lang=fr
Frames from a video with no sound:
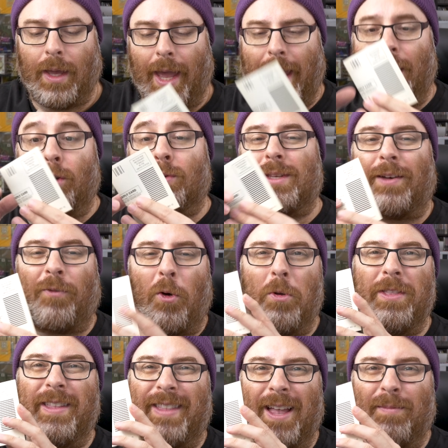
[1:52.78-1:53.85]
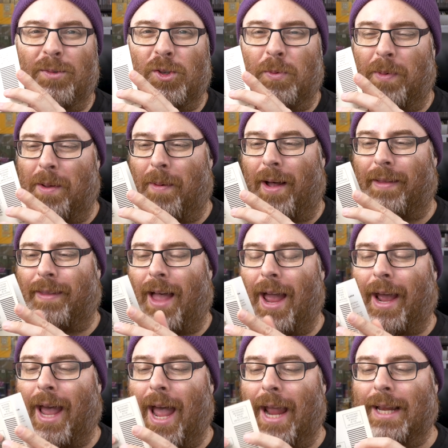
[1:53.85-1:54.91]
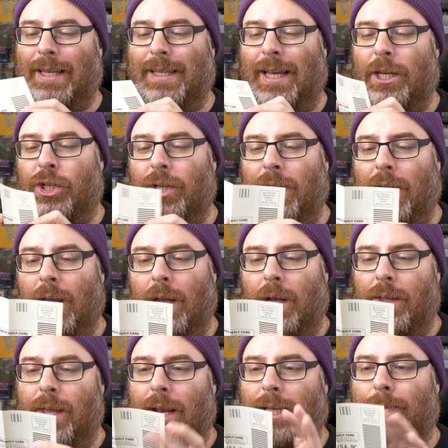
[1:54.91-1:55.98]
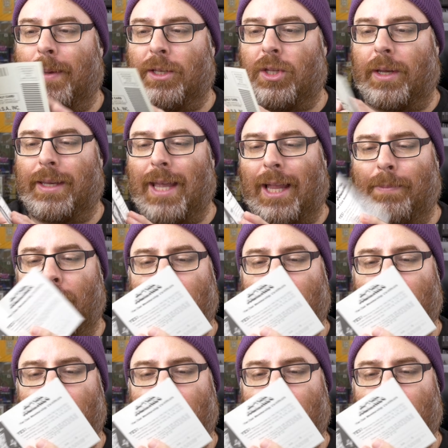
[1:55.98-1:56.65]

Et nous avons un item supplémentaire. Hein. Il s'agit de l'espèce de carte